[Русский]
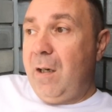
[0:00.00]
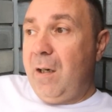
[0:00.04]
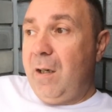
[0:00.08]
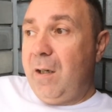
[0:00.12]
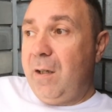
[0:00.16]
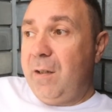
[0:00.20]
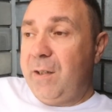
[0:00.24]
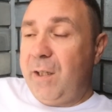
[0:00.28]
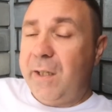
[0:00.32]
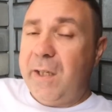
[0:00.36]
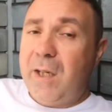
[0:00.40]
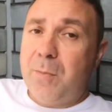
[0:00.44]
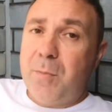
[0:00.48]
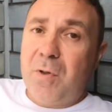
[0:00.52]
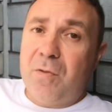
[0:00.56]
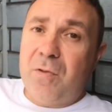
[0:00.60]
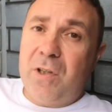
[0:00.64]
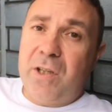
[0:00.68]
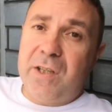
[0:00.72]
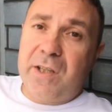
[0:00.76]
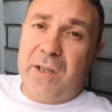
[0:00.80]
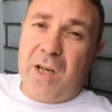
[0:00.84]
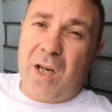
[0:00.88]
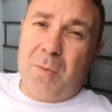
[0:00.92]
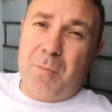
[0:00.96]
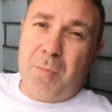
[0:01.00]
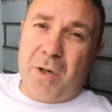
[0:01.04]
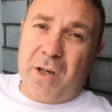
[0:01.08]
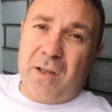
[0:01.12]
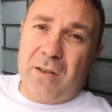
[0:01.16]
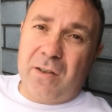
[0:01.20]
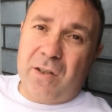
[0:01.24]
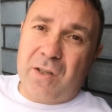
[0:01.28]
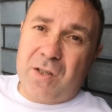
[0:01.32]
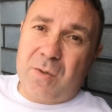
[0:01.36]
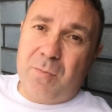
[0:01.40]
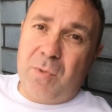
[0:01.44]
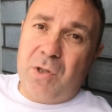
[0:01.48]
Э, такие объявления, как
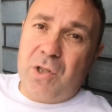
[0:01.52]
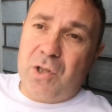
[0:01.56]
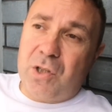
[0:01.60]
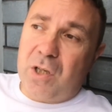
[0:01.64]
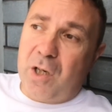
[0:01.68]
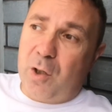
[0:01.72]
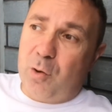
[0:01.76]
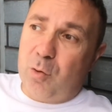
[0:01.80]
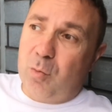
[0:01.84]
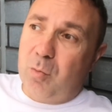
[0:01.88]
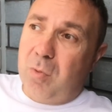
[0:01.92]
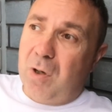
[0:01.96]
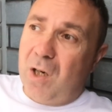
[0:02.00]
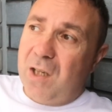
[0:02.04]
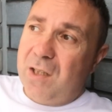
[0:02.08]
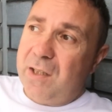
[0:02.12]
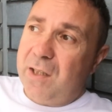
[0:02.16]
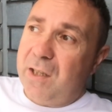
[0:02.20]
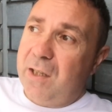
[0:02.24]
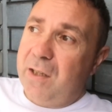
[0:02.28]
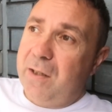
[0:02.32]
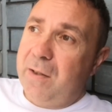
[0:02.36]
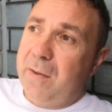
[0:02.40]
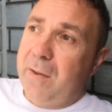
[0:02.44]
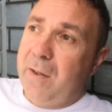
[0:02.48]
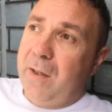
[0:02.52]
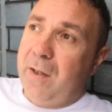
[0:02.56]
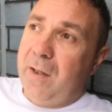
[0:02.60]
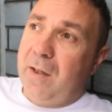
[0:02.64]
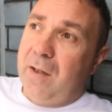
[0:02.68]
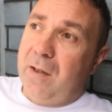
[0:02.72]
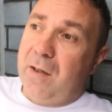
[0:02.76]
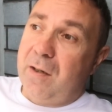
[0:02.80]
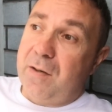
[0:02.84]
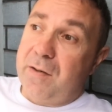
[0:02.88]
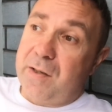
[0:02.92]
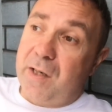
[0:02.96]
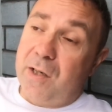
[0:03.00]
правило, размещают банки,
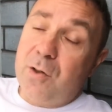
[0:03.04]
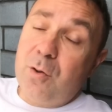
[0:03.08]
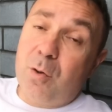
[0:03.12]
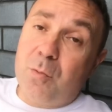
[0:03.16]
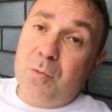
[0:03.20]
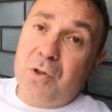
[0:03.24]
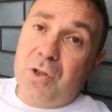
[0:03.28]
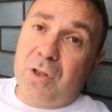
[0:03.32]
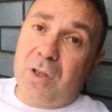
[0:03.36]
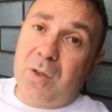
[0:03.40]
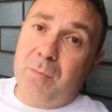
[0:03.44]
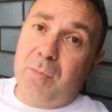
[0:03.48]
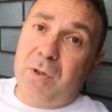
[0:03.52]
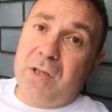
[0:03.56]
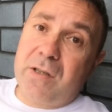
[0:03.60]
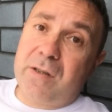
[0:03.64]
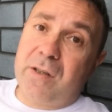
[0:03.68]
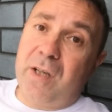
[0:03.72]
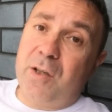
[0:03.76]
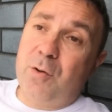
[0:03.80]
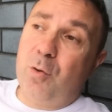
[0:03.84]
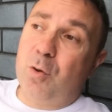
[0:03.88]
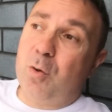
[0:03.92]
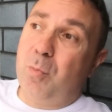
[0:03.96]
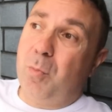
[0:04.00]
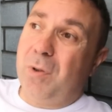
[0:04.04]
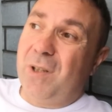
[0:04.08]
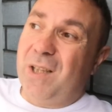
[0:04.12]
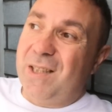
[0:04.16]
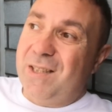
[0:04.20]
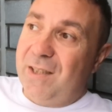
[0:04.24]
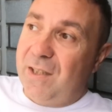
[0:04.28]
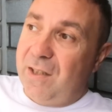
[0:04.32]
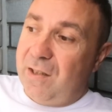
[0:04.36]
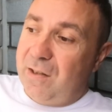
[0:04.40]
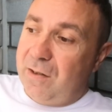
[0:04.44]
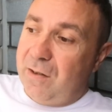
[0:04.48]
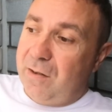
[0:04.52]
заемщики перестают
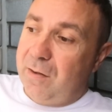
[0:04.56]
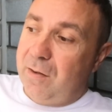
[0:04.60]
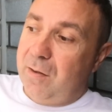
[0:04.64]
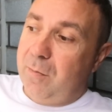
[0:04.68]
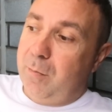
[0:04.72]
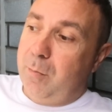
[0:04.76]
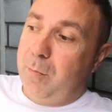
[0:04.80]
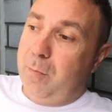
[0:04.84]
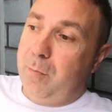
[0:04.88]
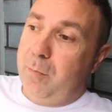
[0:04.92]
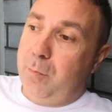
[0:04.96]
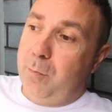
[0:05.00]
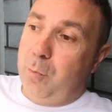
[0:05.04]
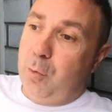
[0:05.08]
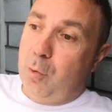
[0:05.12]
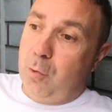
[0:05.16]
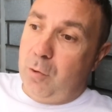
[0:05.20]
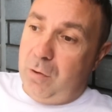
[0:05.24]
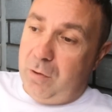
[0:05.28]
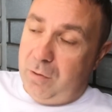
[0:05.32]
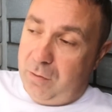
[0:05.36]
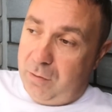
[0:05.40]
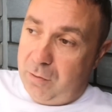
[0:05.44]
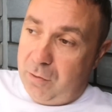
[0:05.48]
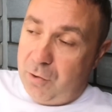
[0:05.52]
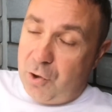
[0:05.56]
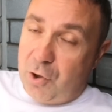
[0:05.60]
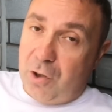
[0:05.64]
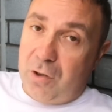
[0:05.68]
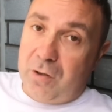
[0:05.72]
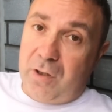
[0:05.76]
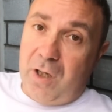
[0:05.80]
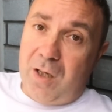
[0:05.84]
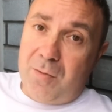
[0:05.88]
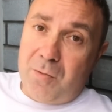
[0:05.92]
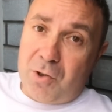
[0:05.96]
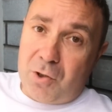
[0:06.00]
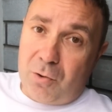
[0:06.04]
платить по
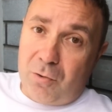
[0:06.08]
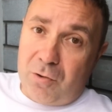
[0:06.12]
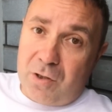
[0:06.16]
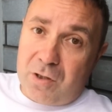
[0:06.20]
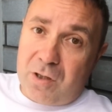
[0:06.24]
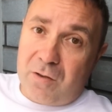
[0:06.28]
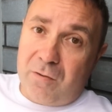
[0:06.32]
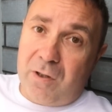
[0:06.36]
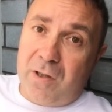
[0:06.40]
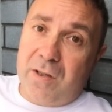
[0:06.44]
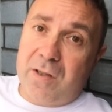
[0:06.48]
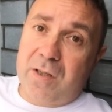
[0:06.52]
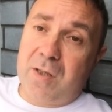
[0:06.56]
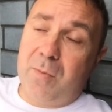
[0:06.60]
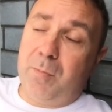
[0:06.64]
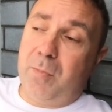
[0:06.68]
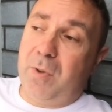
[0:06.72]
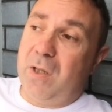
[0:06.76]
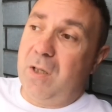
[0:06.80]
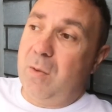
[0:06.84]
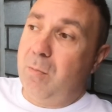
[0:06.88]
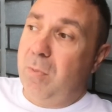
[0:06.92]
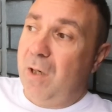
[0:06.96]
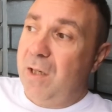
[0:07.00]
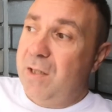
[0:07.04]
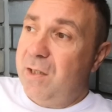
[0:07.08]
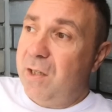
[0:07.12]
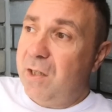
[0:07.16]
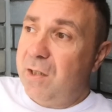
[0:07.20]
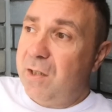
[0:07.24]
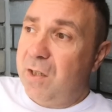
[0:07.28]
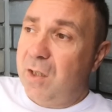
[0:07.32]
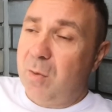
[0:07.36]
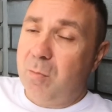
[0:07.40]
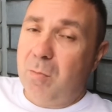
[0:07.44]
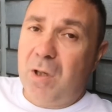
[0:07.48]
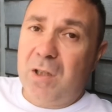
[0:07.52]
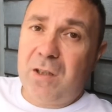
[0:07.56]
счетам, что называется, по
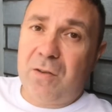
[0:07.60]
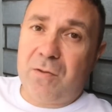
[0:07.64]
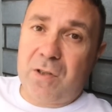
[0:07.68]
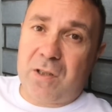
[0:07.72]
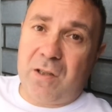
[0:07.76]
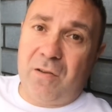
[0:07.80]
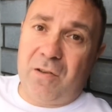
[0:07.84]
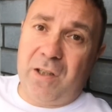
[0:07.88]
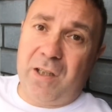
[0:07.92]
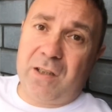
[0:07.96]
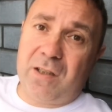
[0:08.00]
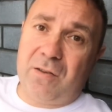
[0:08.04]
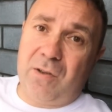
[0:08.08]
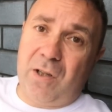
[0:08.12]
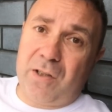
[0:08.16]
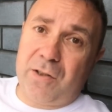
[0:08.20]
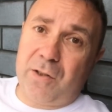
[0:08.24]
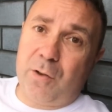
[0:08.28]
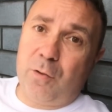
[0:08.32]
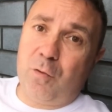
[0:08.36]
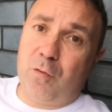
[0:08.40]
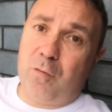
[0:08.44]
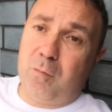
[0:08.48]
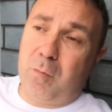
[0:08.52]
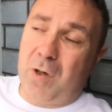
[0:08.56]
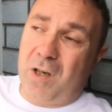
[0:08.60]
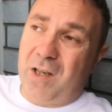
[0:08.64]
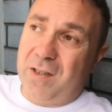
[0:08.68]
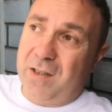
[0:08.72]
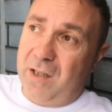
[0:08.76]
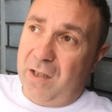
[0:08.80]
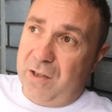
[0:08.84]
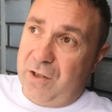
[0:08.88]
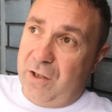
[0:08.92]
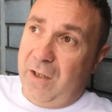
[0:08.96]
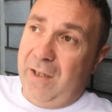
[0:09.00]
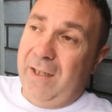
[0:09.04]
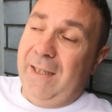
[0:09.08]
ипотеке, и банк выставляет квартиру в
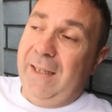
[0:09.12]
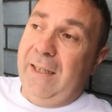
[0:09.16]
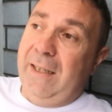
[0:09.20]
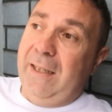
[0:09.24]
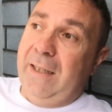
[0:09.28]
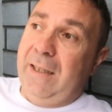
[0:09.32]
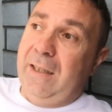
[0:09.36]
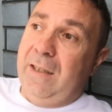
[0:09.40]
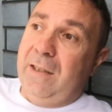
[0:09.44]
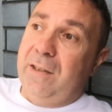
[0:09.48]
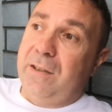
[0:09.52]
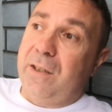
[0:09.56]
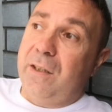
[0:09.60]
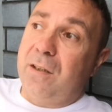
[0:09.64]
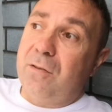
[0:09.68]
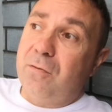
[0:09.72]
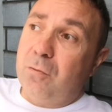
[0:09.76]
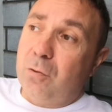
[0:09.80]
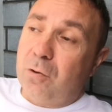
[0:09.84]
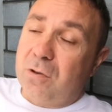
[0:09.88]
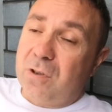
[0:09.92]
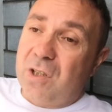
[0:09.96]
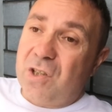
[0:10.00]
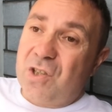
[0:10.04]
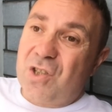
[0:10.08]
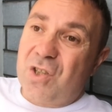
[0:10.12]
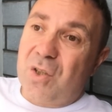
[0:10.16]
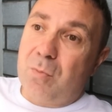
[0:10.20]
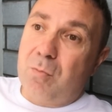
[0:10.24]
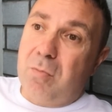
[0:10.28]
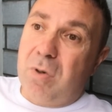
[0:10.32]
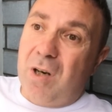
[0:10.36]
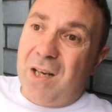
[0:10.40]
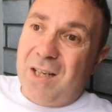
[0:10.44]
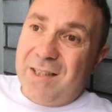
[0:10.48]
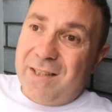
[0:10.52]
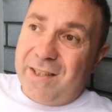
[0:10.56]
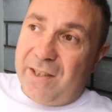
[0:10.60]
продаже. Так вот, даже
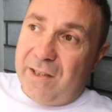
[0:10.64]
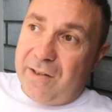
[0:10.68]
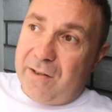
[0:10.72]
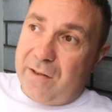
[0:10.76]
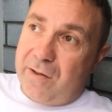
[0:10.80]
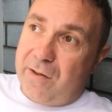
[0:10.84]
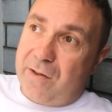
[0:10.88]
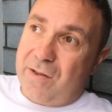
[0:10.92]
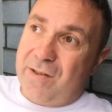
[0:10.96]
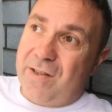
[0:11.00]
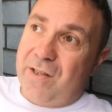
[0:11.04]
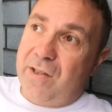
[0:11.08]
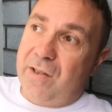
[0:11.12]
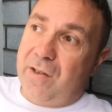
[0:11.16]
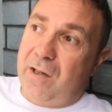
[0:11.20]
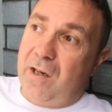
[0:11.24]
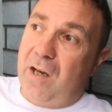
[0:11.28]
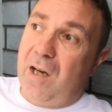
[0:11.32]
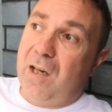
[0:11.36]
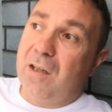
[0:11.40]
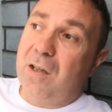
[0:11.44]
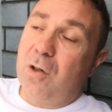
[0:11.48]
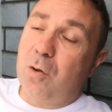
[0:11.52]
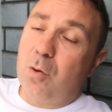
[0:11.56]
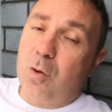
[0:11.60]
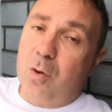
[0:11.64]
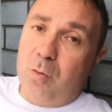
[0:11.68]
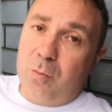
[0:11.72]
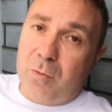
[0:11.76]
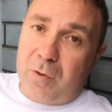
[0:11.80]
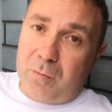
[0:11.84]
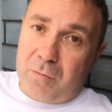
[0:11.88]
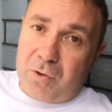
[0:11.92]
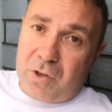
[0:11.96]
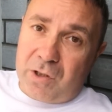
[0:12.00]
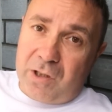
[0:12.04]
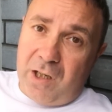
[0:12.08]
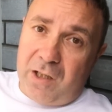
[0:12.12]
банки с их
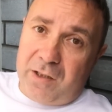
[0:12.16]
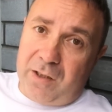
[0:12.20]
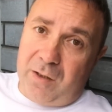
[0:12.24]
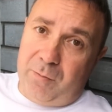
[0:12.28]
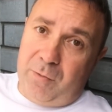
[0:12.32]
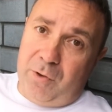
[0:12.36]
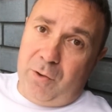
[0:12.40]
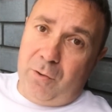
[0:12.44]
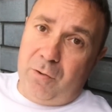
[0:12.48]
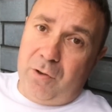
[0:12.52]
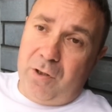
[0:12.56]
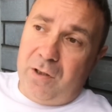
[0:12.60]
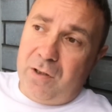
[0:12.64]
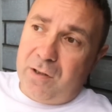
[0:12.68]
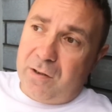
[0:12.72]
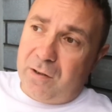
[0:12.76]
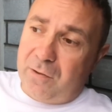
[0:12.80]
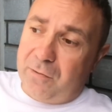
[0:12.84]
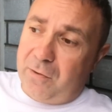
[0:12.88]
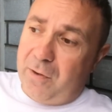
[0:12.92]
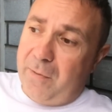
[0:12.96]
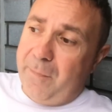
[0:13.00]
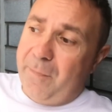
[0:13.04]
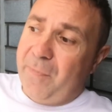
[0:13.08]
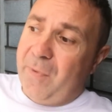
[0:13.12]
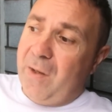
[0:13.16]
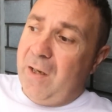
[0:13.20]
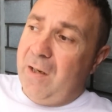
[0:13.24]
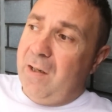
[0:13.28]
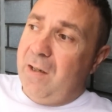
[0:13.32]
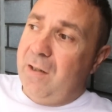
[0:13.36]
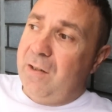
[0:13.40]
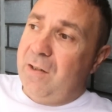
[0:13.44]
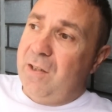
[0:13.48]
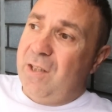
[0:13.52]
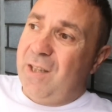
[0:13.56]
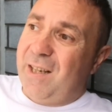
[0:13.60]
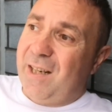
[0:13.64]
огромным штатом юристов
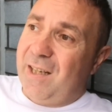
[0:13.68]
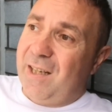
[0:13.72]
не